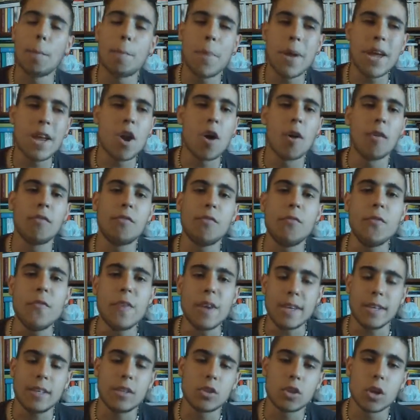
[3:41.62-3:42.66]
appena ho
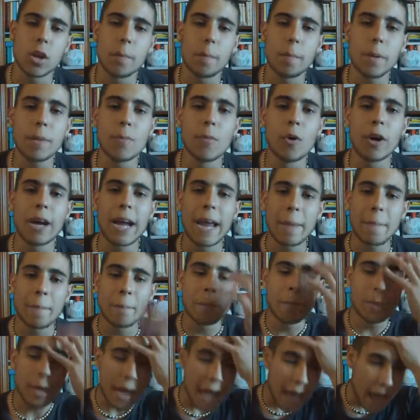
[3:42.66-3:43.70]
visto il primo
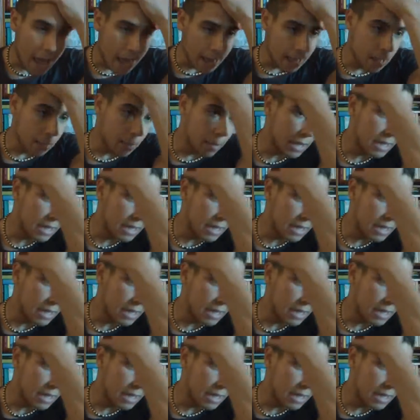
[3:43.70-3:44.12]
gameplay di